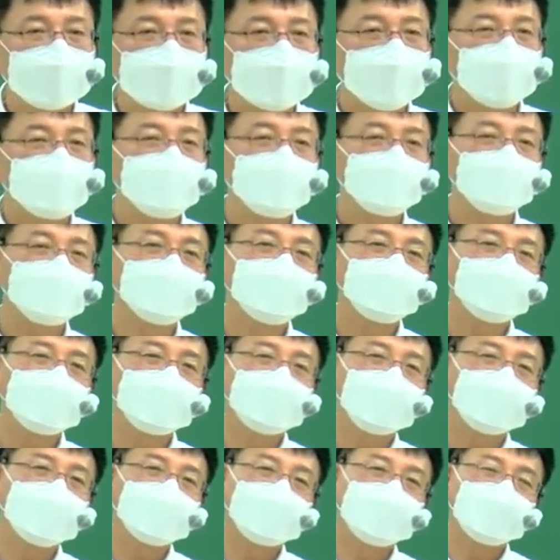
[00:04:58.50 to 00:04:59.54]
삼십 분
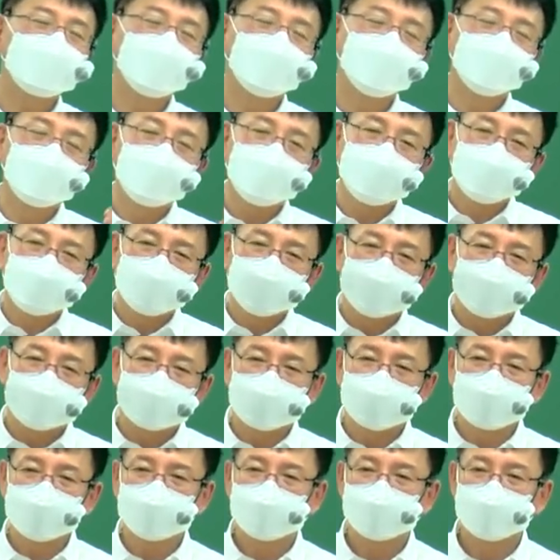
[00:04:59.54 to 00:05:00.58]
운전하면 온몸이 뭐야,
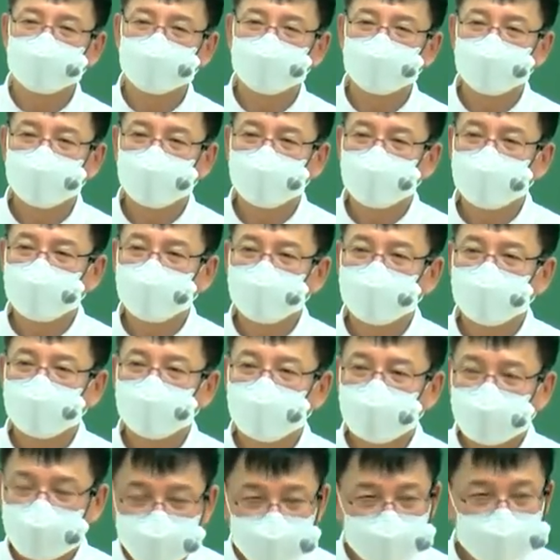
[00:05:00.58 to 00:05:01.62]
그냥
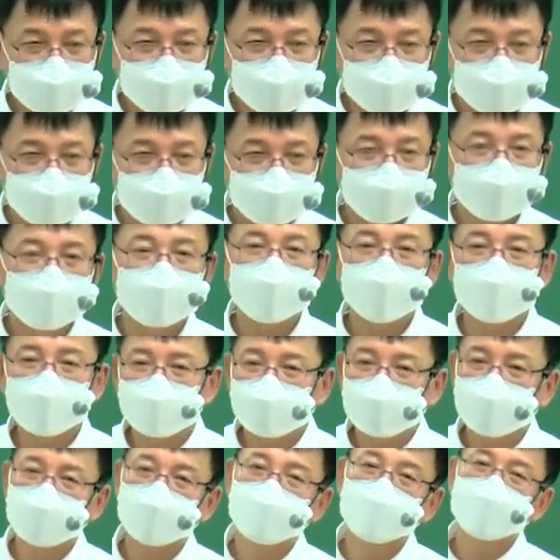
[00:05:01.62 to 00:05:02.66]
힘들고
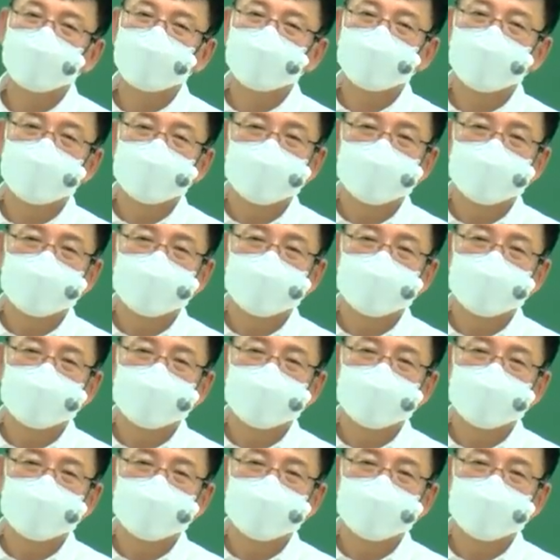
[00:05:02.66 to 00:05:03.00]
우스갯소리로